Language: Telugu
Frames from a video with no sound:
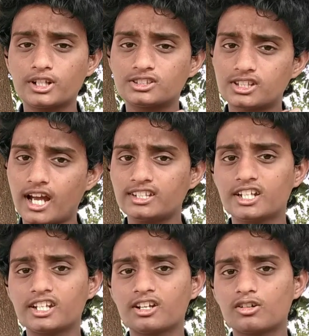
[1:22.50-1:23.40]
పర్సెంట్ ఛార్జ్
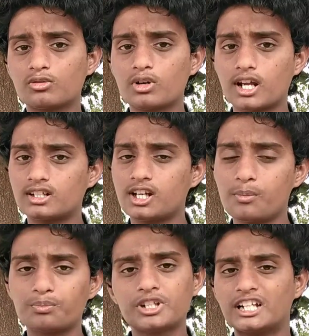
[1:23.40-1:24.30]
ఎక్కినాక కూడా అట్లనే
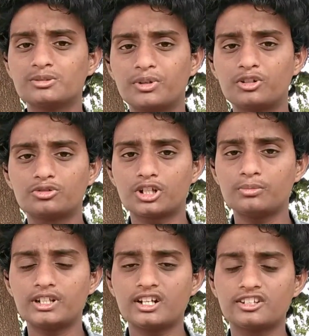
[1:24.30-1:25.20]
ఛార్జింగ్ పెట్టి
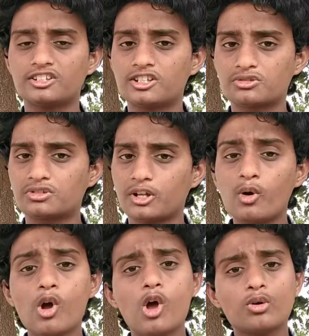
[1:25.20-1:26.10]
ఉంచడం ఇట్లనైతే చేస్తుంటారు
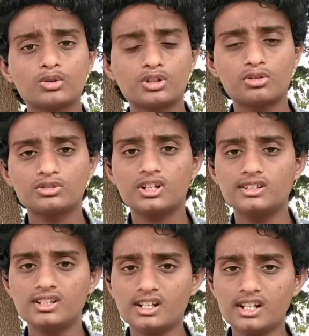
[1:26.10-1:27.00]
కొందరు కొందరు
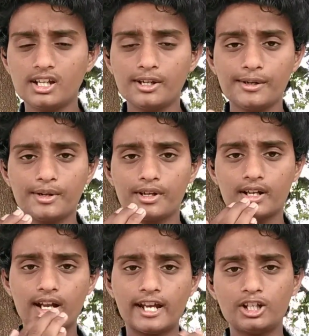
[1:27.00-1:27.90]
అయితే
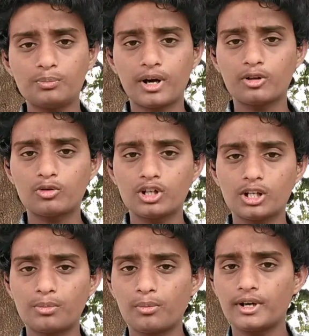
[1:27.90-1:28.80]
నైట్
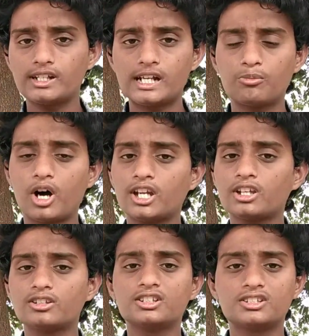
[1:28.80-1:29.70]
పడుకునేటప్పుడు పెట్టి అండ్
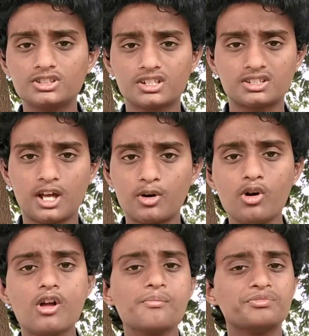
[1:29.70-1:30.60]
మార్నింగ్ తీసేస్తారు
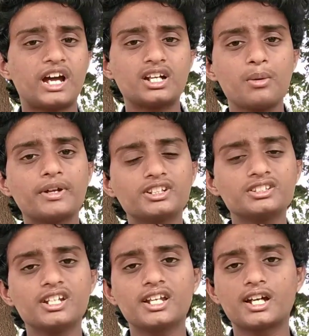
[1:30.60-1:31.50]
అట్లా మాత్రం
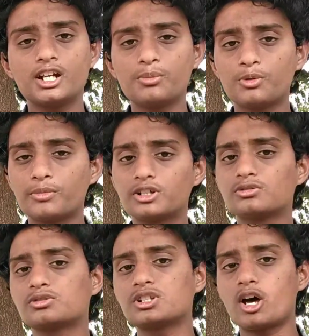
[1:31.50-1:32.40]
చేయకండి ఇప్పుడు మీరు
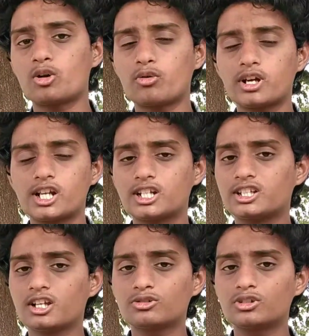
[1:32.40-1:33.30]
చూస్తున్నారు ఎవరైనా అట్లా
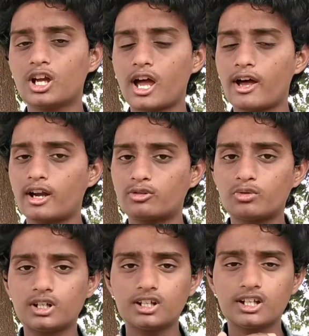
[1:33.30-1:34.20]
చేస్తుంటే
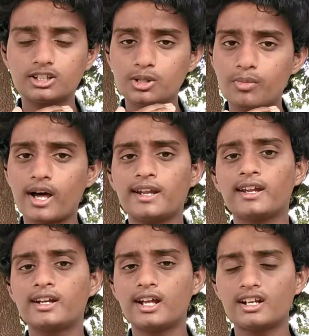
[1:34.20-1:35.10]
అటువంటి అయితే
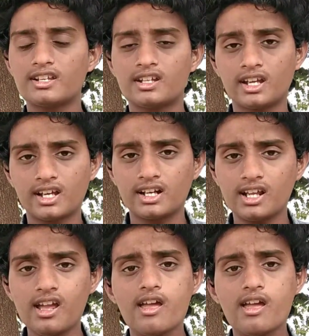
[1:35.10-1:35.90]
మానేయండి అట్లా చేయకండి